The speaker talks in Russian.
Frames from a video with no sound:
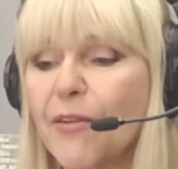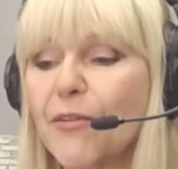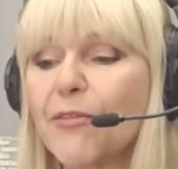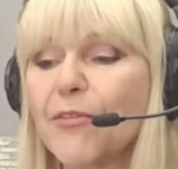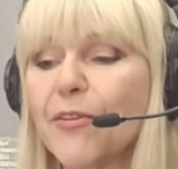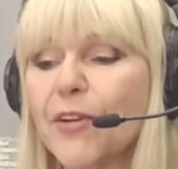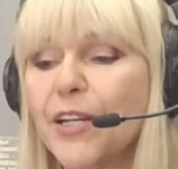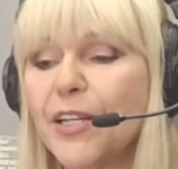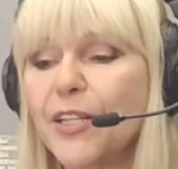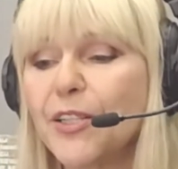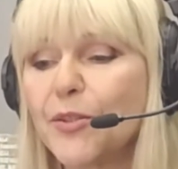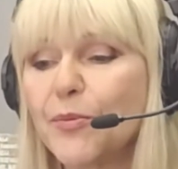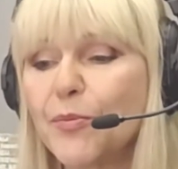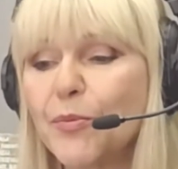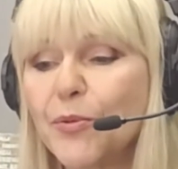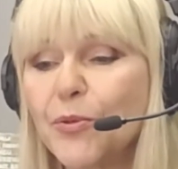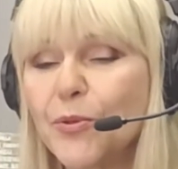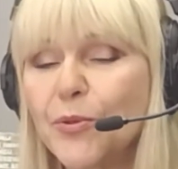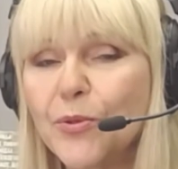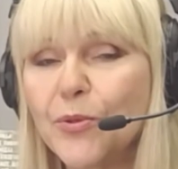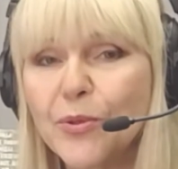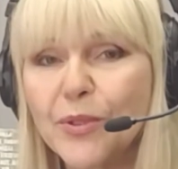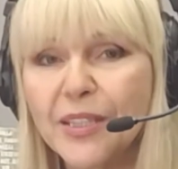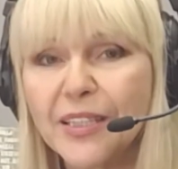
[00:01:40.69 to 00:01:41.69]

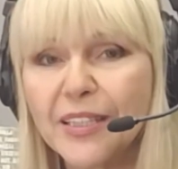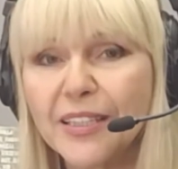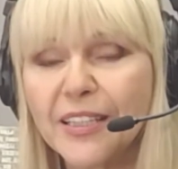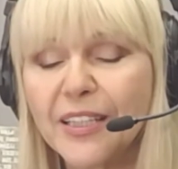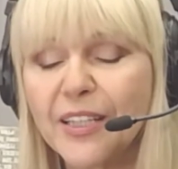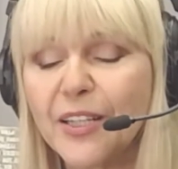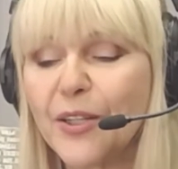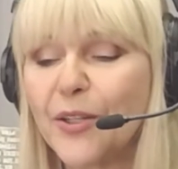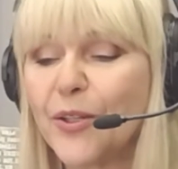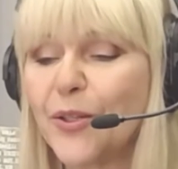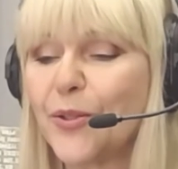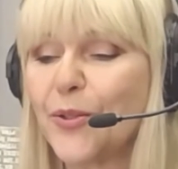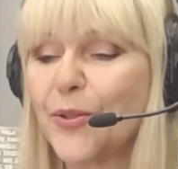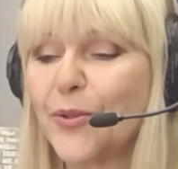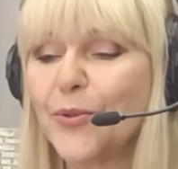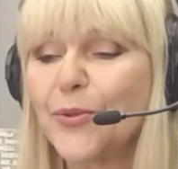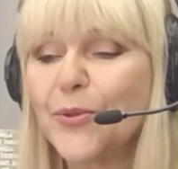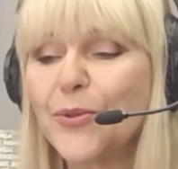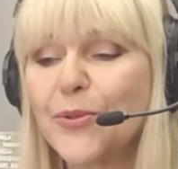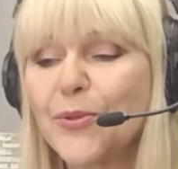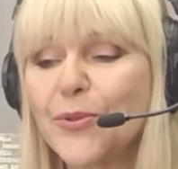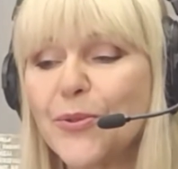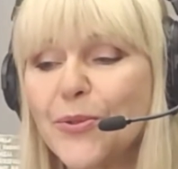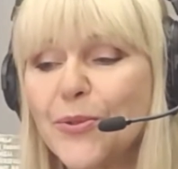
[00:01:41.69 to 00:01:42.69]
Facebook,
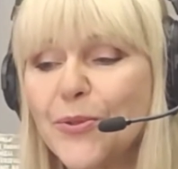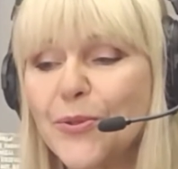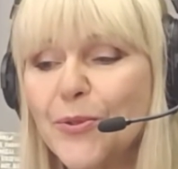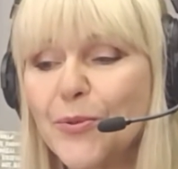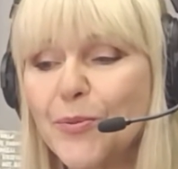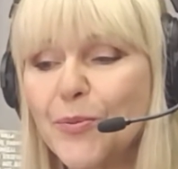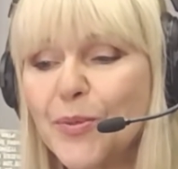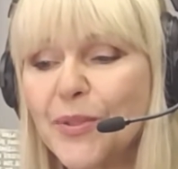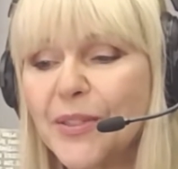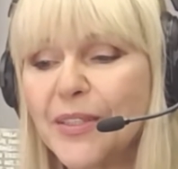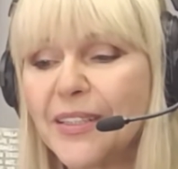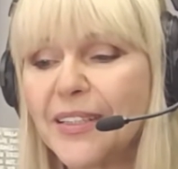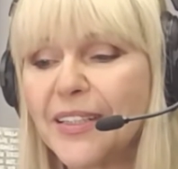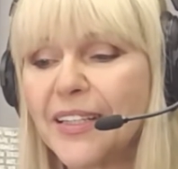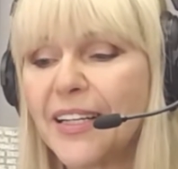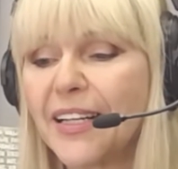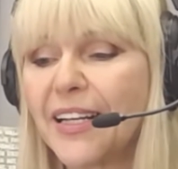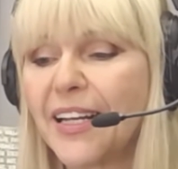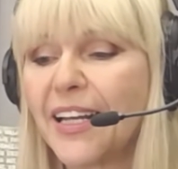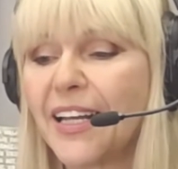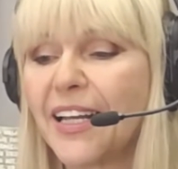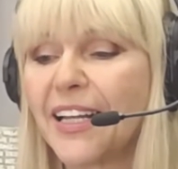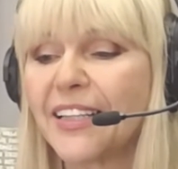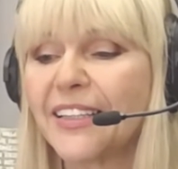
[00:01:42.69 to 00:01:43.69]
YouTube,
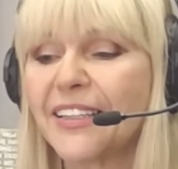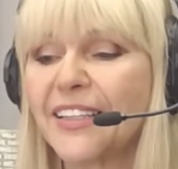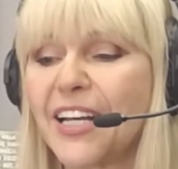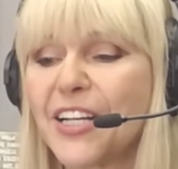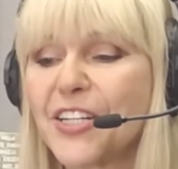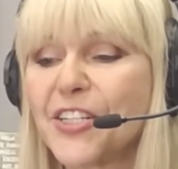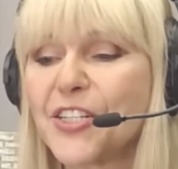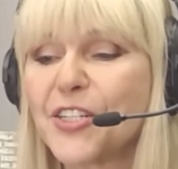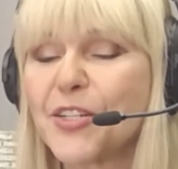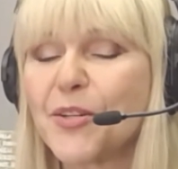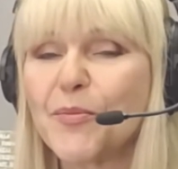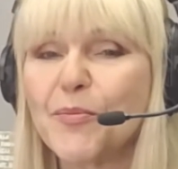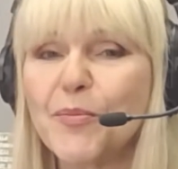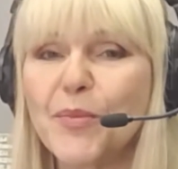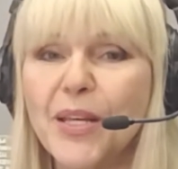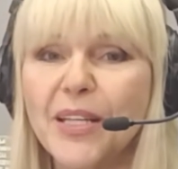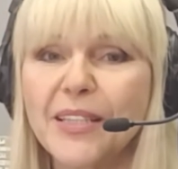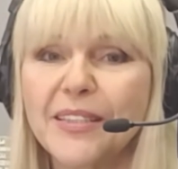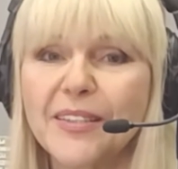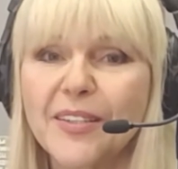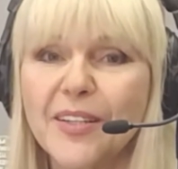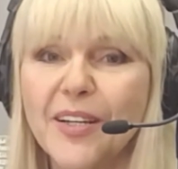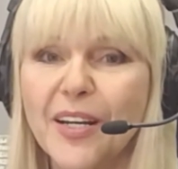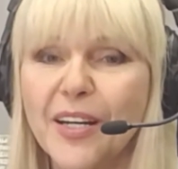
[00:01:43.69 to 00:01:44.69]
наш
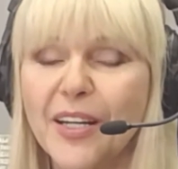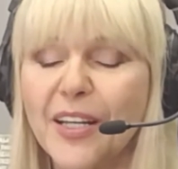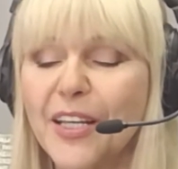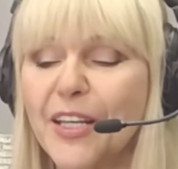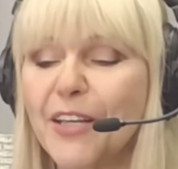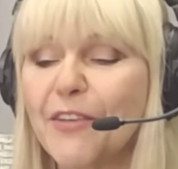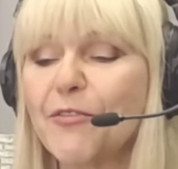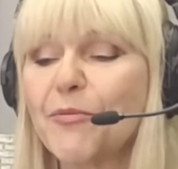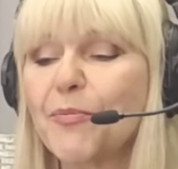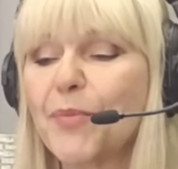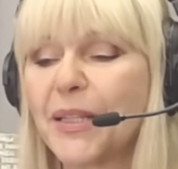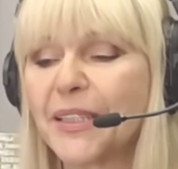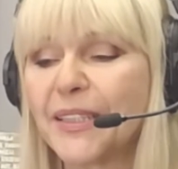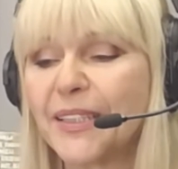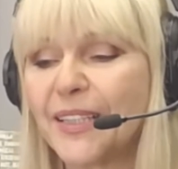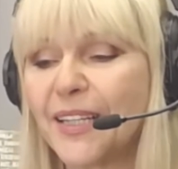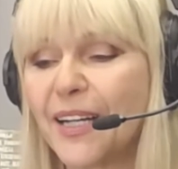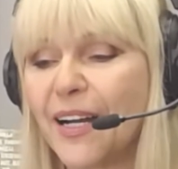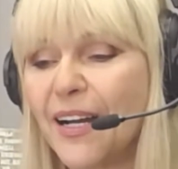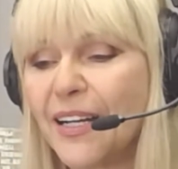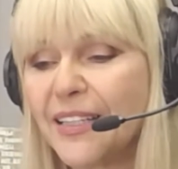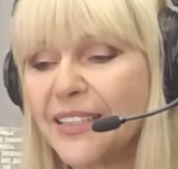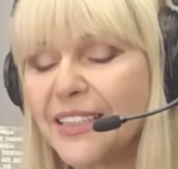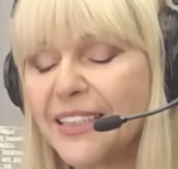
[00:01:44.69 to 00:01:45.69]
медиа-архив
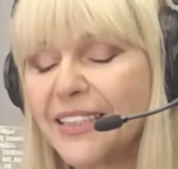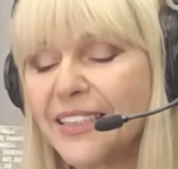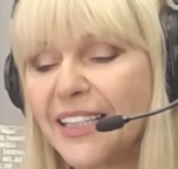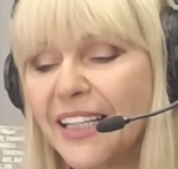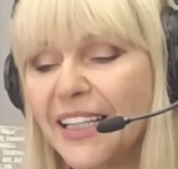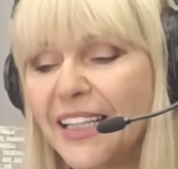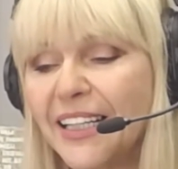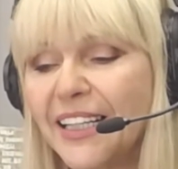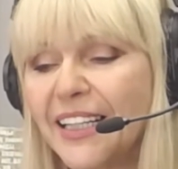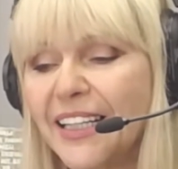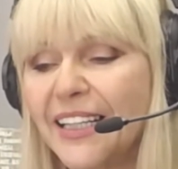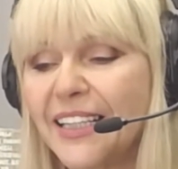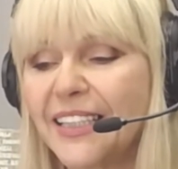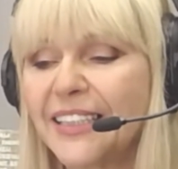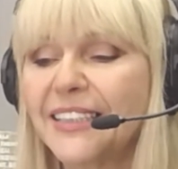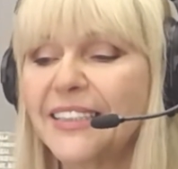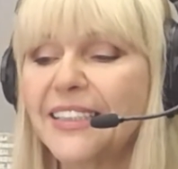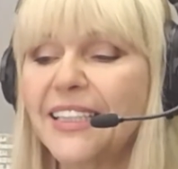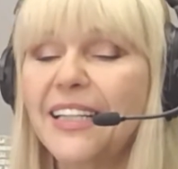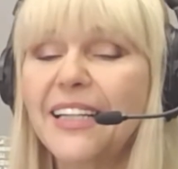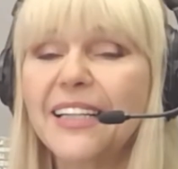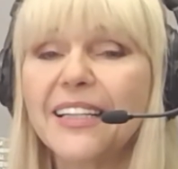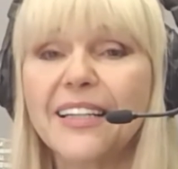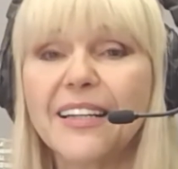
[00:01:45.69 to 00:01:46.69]
подкасты,
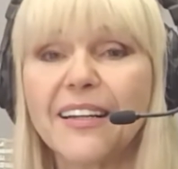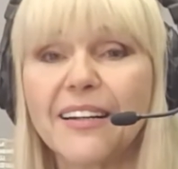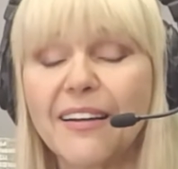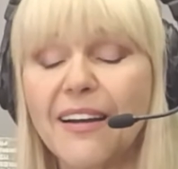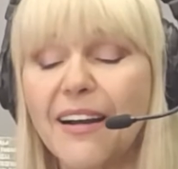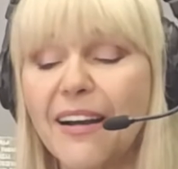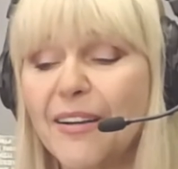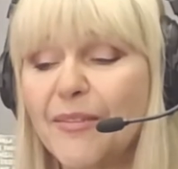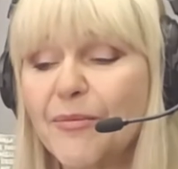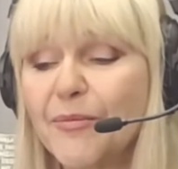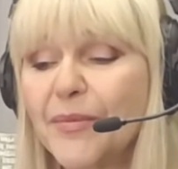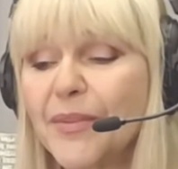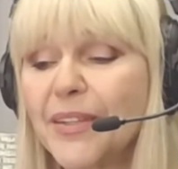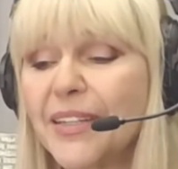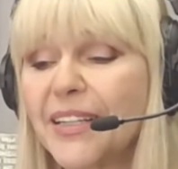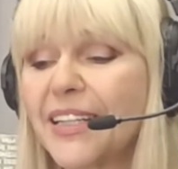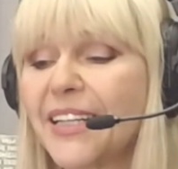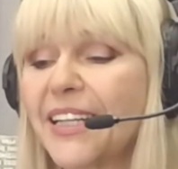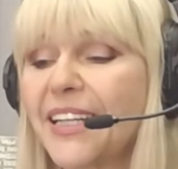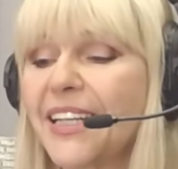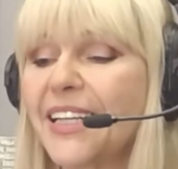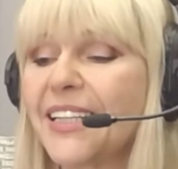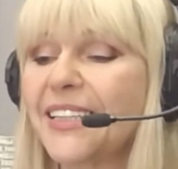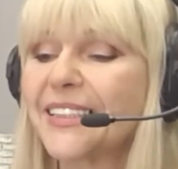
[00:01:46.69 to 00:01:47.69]
Telegram,
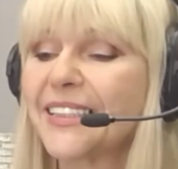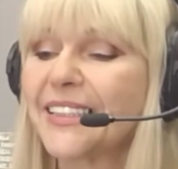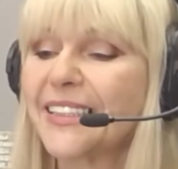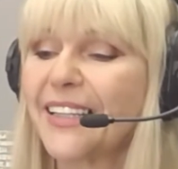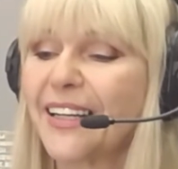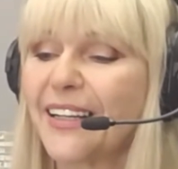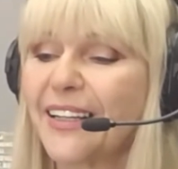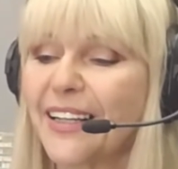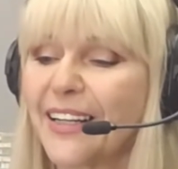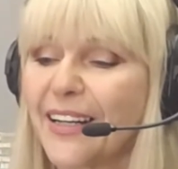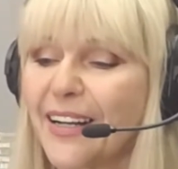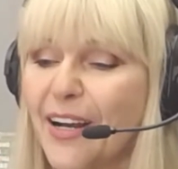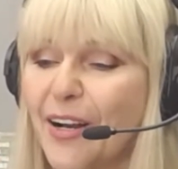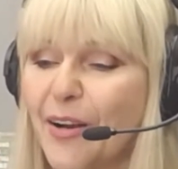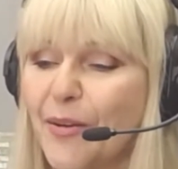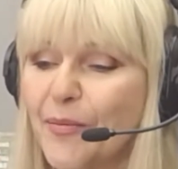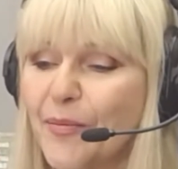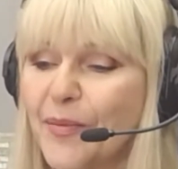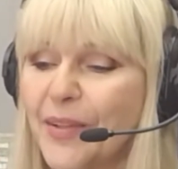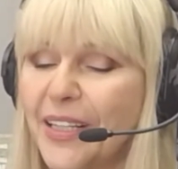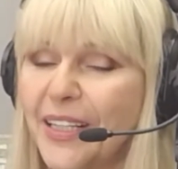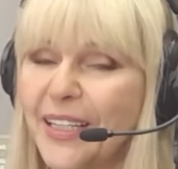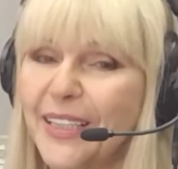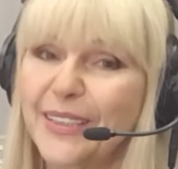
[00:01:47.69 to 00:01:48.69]

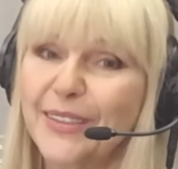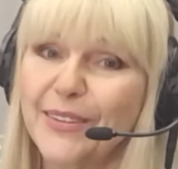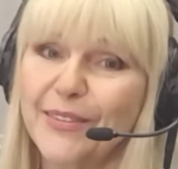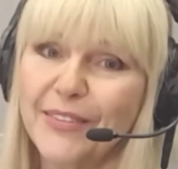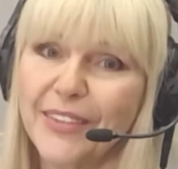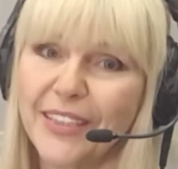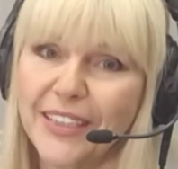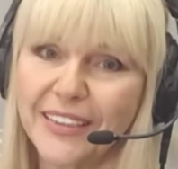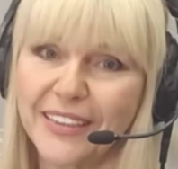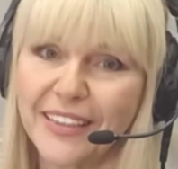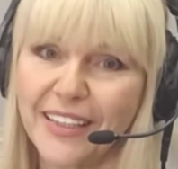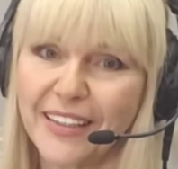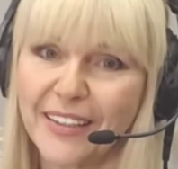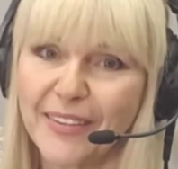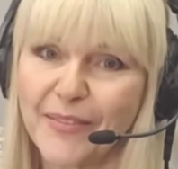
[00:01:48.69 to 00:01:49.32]
Instagram и Twitter.